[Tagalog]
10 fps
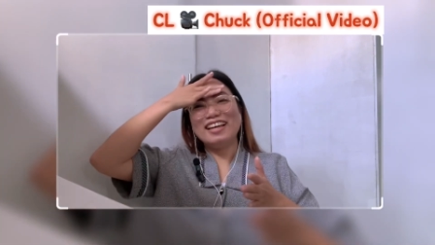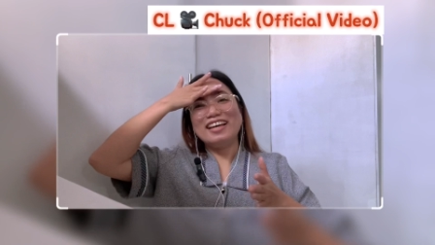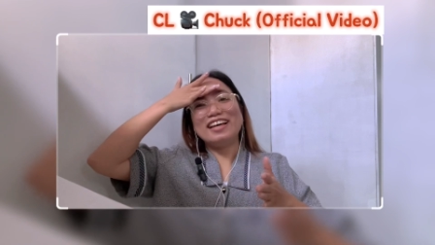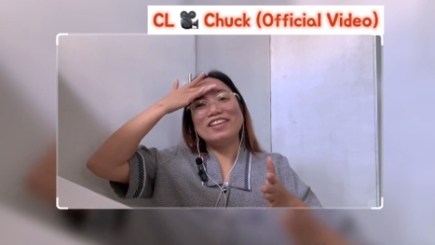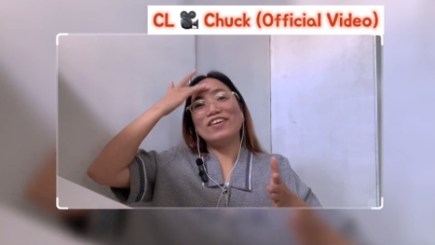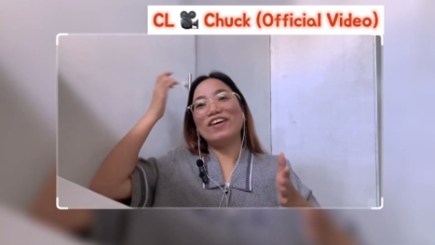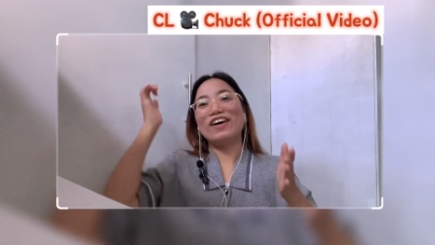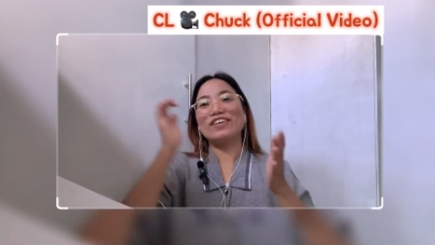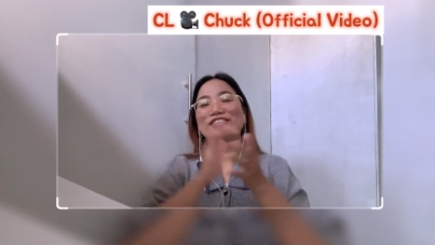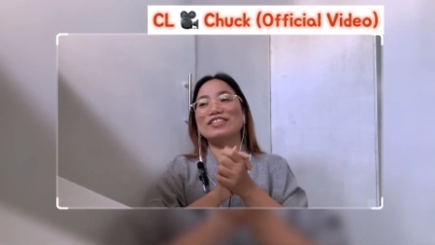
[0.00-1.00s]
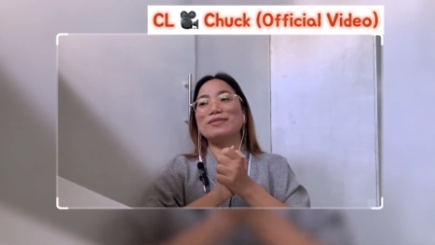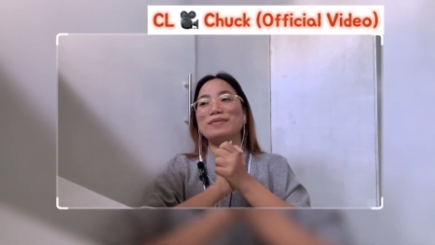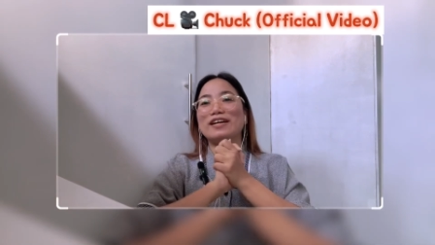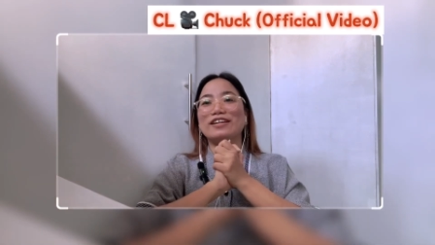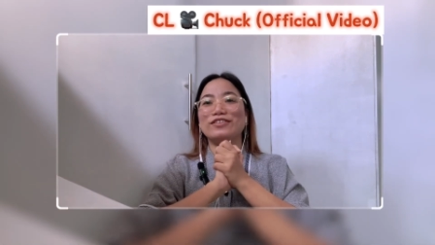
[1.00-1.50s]
hello ako dun sa pag
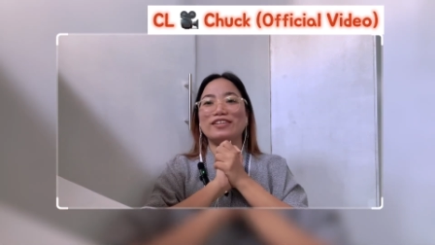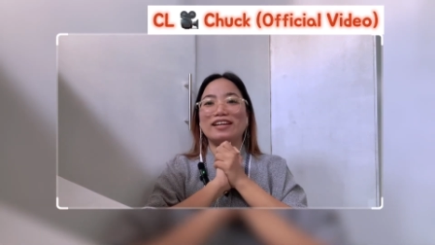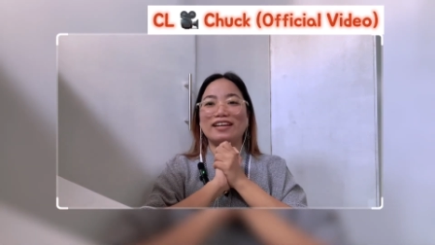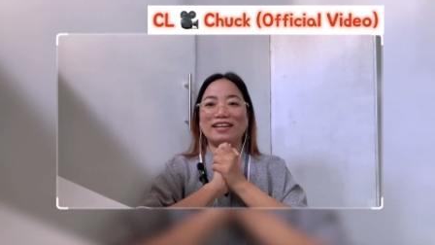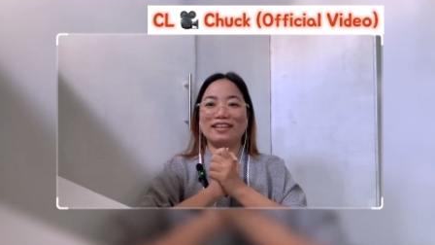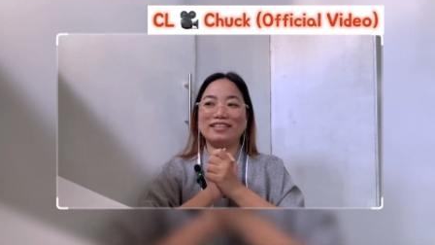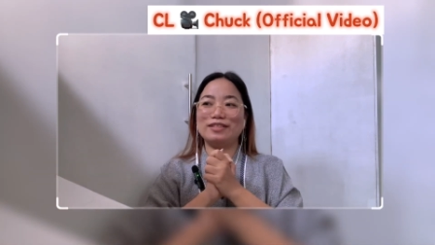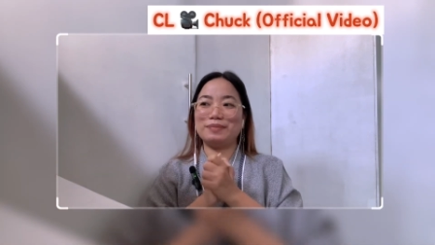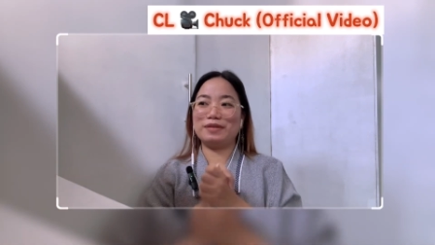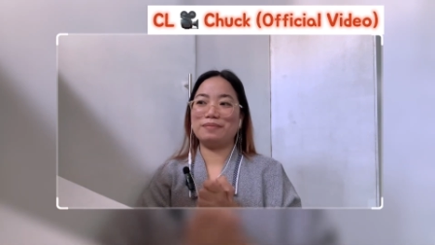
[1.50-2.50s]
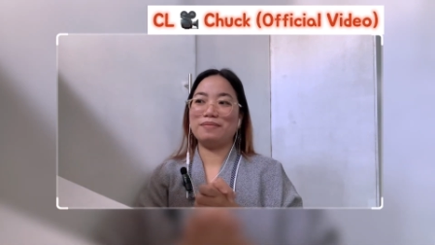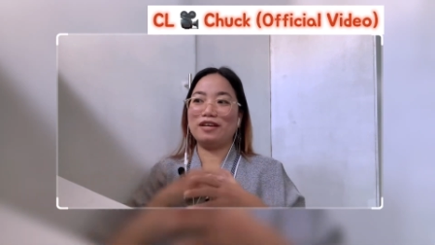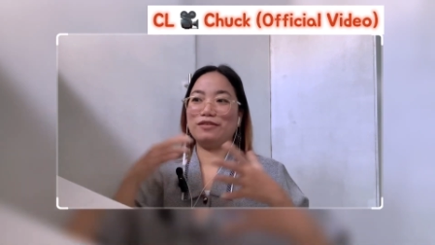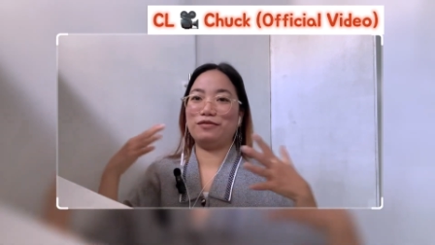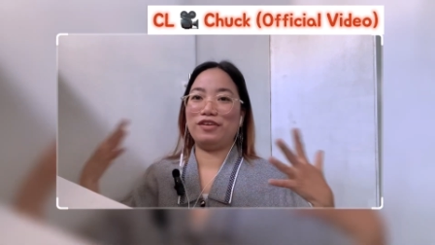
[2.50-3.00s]
ano niya ha, sa pag bad
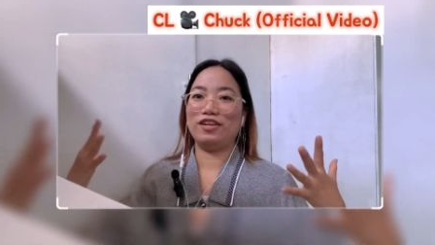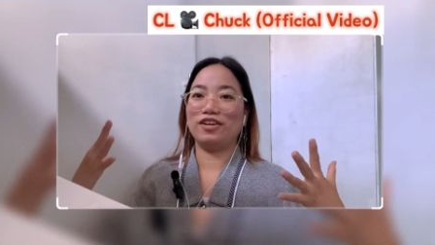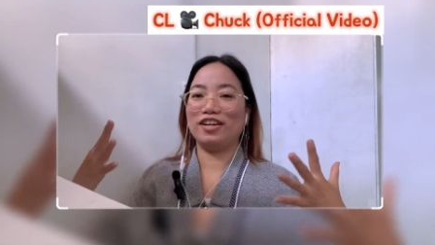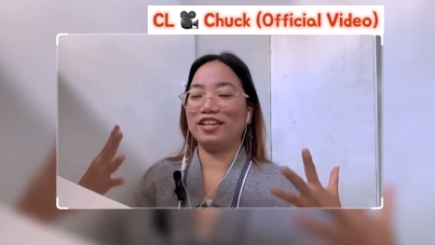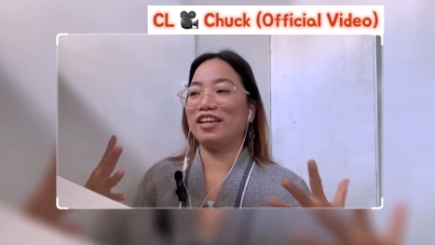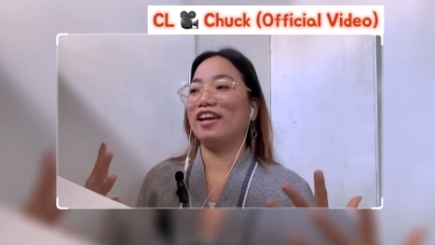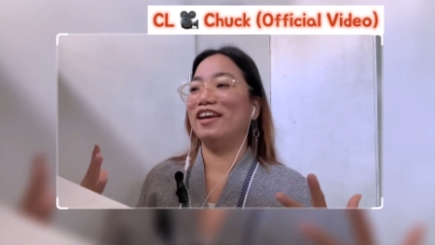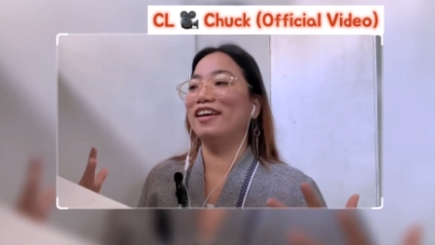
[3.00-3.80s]
finger niya.